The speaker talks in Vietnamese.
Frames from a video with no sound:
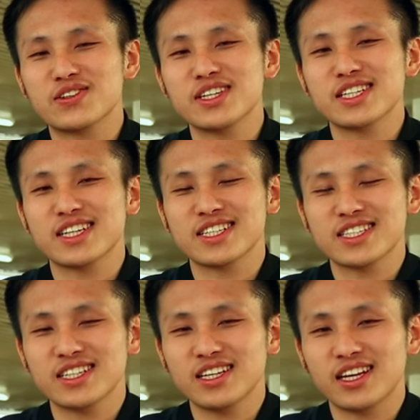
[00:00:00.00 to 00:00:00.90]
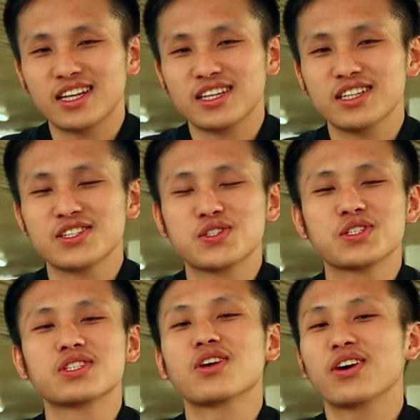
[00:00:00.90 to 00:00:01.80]
trong nét sẽ là sư ấy
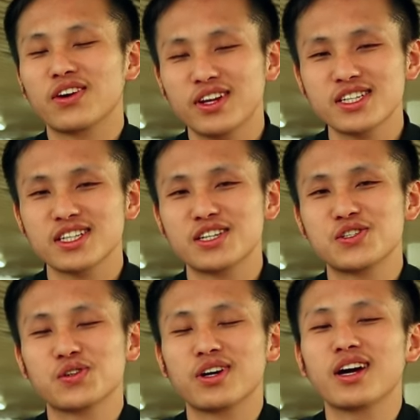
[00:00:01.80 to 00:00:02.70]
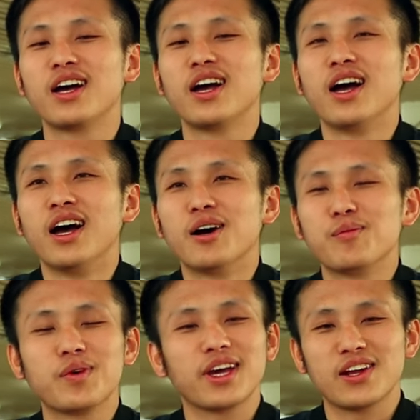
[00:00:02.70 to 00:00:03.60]
thọ có nét sẽ là rồi
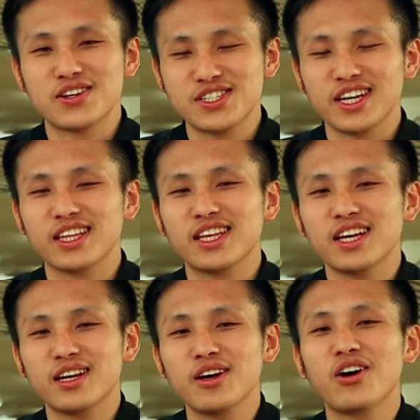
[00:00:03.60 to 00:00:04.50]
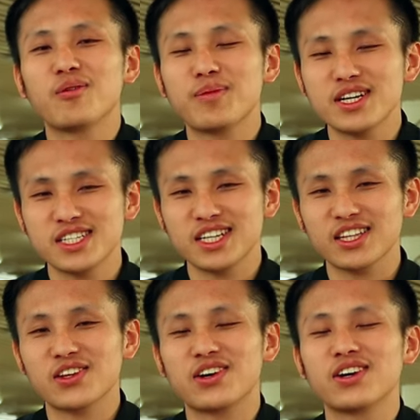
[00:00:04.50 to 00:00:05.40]
mua cái loại dễ thì hôm ba xia
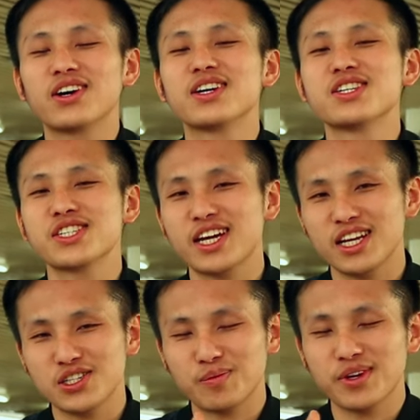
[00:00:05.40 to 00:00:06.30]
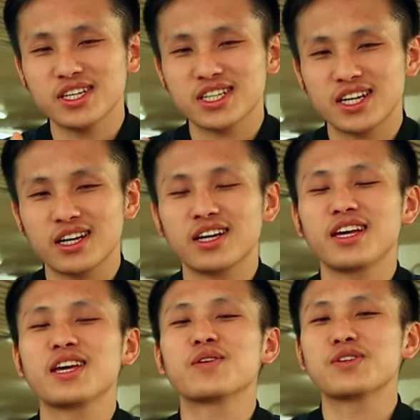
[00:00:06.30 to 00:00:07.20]
tỏ sai này chồng có gì sẽ là
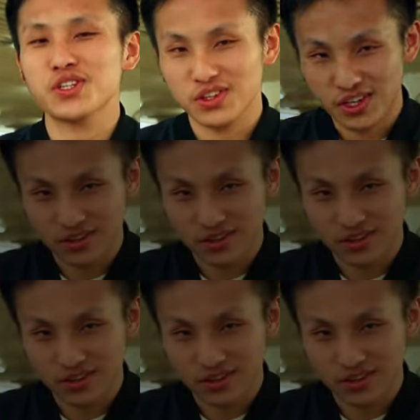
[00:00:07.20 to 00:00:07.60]
ấy ôi cho anh